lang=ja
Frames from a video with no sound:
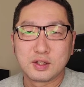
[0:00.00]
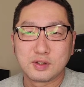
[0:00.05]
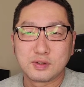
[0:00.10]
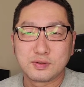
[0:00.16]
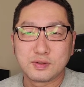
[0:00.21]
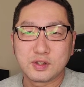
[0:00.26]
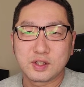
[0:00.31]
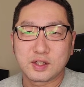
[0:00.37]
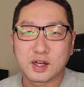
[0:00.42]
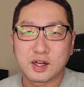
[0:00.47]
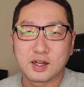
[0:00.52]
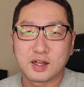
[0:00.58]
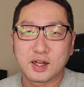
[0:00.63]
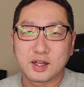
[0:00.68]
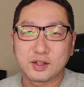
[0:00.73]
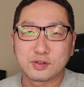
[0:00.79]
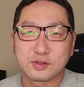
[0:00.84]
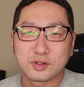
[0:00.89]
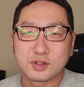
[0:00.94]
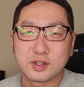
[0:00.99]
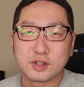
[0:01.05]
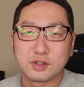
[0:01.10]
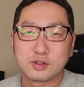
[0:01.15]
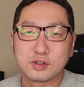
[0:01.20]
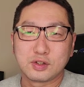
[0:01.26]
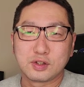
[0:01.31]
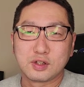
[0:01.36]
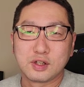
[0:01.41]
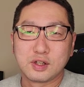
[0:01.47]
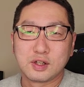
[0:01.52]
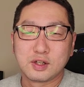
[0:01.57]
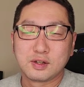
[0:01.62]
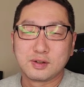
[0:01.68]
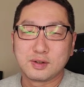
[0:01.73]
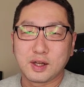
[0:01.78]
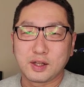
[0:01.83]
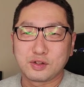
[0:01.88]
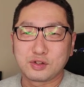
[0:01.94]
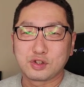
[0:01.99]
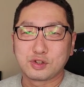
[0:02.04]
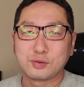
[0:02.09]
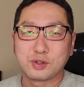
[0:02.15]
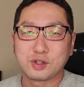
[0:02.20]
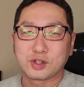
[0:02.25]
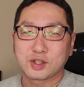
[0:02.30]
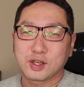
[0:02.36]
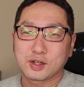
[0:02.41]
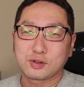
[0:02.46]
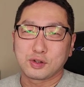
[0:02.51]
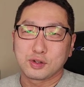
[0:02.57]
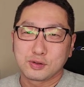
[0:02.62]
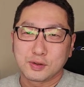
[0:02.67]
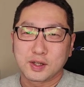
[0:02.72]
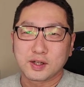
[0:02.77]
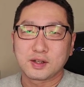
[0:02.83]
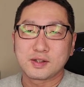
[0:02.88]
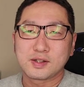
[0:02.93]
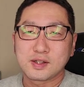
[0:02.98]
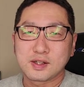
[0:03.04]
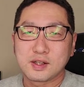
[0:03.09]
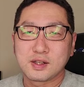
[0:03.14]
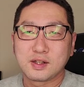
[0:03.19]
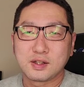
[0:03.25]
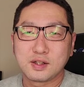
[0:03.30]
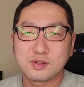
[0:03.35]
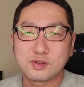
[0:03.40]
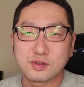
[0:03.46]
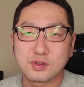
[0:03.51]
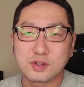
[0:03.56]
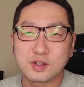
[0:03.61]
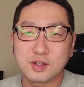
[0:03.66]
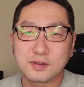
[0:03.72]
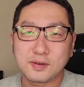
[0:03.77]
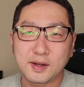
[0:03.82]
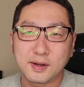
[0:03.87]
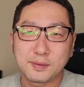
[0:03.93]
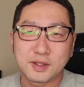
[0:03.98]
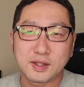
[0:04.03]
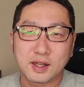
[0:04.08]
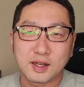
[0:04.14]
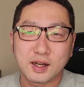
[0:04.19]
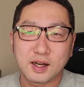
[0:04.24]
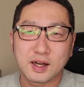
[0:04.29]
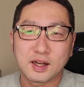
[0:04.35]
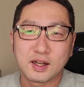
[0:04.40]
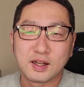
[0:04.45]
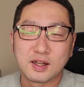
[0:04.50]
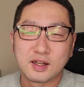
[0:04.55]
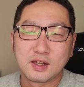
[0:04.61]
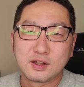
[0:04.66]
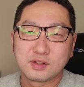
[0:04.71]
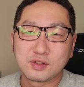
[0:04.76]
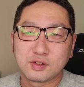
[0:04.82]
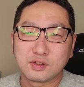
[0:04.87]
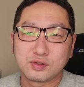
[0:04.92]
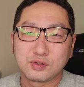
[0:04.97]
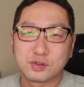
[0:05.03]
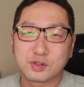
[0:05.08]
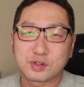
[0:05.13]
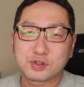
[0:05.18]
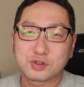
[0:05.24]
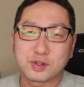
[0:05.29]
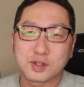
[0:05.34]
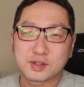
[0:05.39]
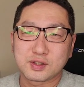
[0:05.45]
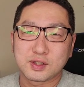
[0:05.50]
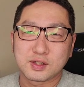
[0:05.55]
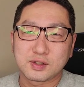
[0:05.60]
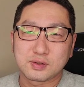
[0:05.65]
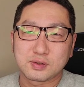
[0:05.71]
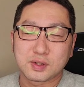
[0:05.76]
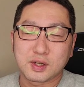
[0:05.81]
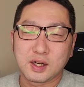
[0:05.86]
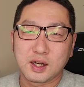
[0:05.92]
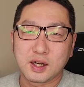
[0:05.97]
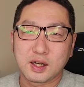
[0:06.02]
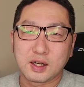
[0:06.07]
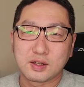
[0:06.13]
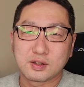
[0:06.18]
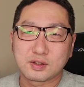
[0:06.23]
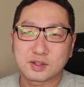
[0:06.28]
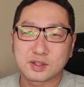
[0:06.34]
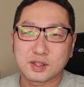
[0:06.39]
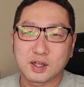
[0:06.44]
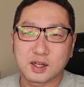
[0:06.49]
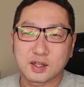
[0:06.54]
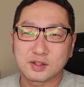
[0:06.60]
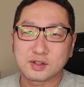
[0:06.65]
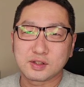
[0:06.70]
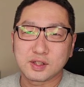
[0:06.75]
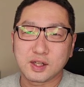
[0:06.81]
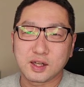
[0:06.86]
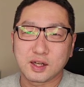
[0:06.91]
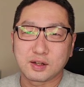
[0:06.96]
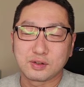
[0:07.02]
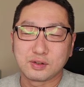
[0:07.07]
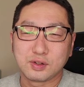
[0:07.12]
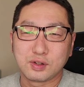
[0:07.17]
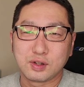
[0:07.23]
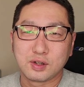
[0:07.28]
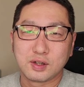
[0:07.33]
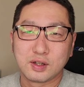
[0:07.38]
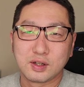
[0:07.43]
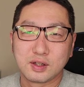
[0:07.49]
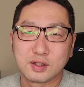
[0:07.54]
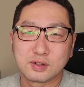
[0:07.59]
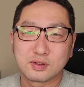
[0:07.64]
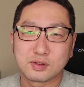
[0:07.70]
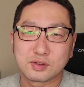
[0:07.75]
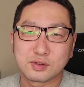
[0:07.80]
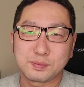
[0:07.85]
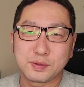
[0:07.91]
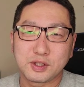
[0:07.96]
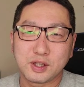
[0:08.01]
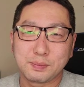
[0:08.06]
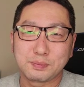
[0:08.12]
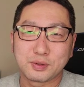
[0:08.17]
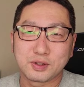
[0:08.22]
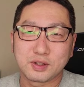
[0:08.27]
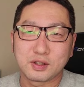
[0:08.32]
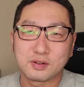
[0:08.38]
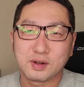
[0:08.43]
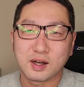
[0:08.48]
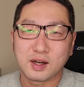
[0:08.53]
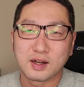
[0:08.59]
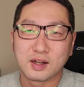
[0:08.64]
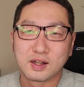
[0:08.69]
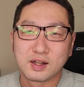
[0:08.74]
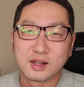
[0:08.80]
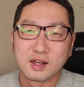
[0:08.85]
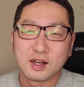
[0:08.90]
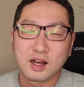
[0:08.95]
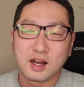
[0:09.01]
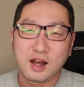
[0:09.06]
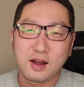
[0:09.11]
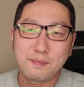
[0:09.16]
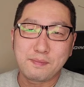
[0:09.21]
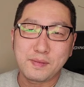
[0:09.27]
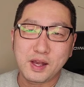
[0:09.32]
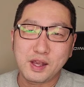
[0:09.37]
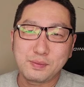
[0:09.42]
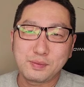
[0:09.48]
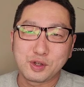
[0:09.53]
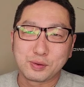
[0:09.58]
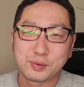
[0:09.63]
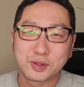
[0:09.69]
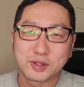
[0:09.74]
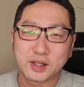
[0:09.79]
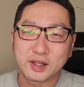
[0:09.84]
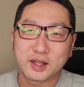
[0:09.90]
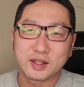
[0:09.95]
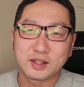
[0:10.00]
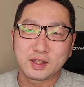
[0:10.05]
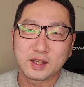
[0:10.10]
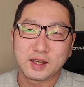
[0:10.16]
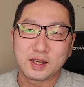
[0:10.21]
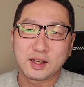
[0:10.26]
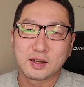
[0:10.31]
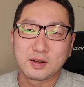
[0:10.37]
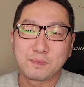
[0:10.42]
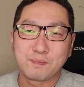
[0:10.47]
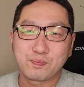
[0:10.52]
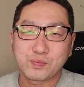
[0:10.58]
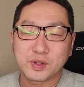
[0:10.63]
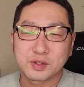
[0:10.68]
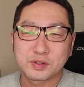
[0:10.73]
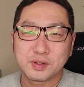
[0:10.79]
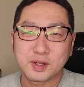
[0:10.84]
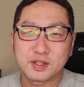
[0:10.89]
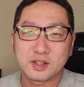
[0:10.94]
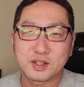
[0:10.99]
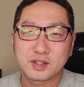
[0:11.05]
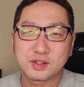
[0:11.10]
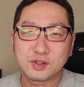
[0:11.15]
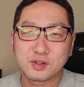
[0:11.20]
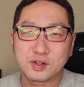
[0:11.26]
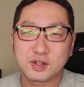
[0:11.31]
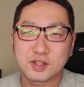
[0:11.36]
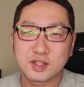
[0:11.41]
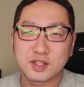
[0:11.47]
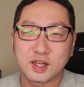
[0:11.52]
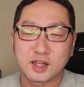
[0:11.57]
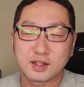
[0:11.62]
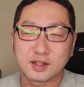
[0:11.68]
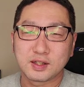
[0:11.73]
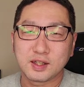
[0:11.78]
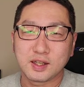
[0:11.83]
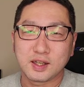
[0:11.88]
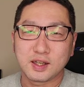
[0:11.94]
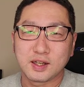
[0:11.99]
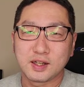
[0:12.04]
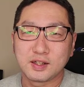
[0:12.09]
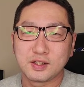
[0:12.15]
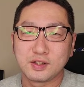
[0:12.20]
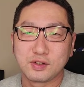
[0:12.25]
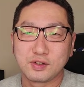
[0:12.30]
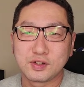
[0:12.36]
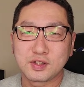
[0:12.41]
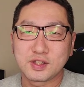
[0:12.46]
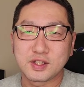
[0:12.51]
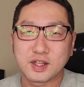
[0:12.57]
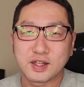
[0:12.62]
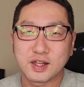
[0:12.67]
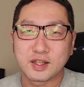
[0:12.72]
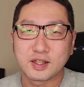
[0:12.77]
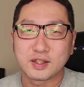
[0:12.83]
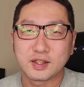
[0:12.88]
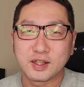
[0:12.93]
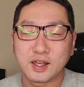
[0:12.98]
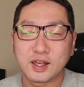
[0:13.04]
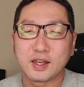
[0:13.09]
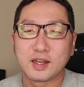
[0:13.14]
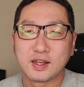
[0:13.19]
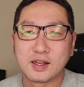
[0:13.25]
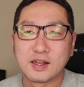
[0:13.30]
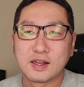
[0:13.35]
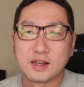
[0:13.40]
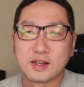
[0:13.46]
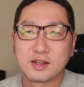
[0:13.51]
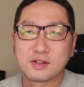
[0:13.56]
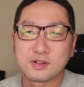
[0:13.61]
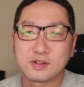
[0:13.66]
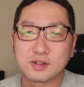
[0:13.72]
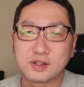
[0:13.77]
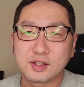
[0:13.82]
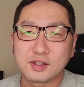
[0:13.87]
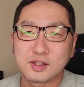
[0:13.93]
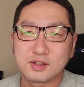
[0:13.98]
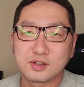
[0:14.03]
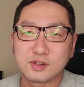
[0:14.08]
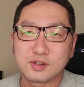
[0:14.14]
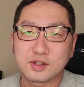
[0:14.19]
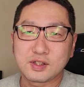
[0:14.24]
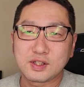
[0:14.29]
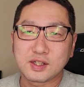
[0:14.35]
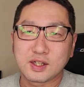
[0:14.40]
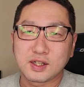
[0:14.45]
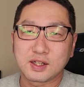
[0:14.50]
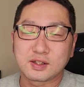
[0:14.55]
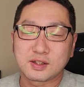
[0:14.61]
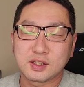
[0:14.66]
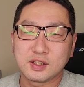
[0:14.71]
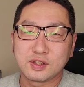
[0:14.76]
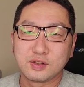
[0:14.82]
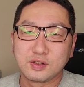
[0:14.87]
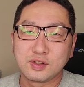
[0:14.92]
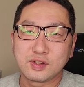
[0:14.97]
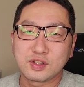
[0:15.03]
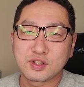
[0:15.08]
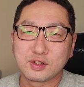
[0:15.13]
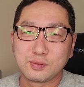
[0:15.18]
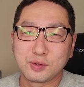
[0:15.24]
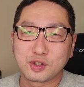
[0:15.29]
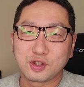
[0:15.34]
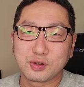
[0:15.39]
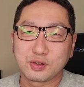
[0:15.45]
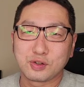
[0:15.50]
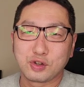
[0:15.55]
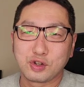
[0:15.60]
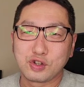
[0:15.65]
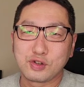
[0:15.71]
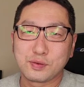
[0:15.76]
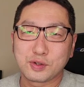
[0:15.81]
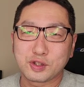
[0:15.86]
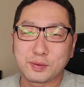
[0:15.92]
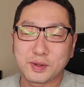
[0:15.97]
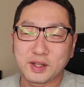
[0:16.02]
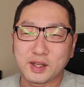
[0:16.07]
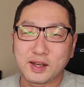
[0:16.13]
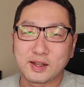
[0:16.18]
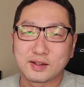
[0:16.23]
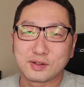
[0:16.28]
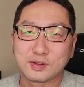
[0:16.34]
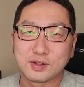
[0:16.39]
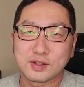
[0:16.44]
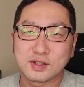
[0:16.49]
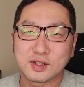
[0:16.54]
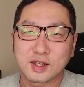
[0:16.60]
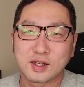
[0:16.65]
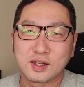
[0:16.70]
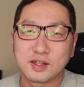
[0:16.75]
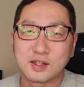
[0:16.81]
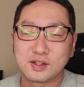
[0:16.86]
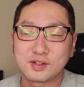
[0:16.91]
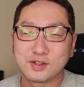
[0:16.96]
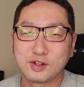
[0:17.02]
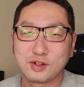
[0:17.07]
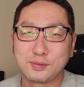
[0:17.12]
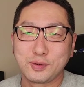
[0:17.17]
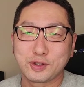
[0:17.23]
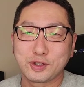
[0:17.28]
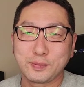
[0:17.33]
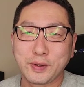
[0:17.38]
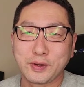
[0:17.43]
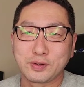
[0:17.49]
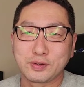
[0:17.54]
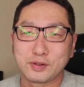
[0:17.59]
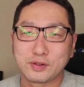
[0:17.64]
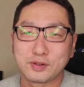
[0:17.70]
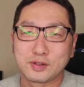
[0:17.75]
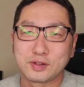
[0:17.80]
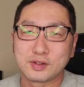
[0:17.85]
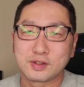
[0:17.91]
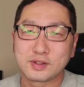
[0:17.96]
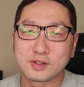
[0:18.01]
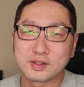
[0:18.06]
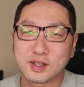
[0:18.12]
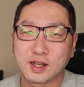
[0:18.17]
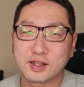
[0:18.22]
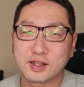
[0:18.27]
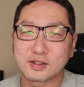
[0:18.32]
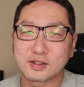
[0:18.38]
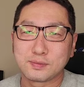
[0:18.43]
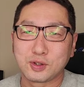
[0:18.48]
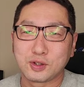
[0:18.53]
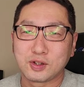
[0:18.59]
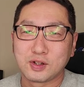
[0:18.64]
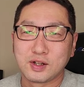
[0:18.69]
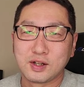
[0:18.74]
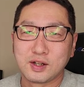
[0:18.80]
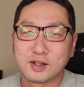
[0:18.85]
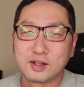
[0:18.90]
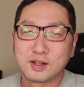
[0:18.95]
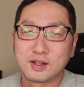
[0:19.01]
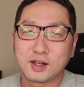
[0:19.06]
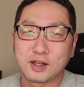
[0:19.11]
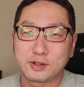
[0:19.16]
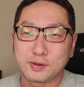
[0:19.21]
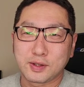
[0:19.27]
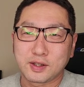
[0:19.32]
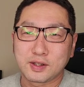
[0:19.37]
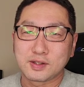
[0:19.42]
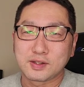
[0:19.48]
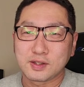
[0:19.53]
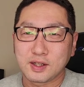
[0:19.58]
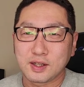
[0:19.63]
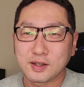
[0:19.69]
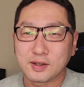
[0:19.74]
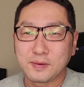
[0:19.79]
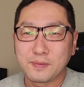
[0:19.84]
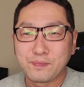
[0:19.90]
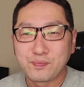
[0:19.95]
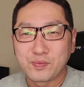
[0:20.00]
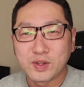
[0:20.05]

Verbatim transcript: いうふうに考えるっていう人も結構いるわけです。そういう人から見たら、その量子超越ですとか、科学技術大学のスピードアップっていうのは、あんま意味を持たないで、それは実測値であって、理論値じゃないんで、そういった実測値じゃなくて理論値をもとこういう求めたいというですね、理想を求めるというススもあるわけですね。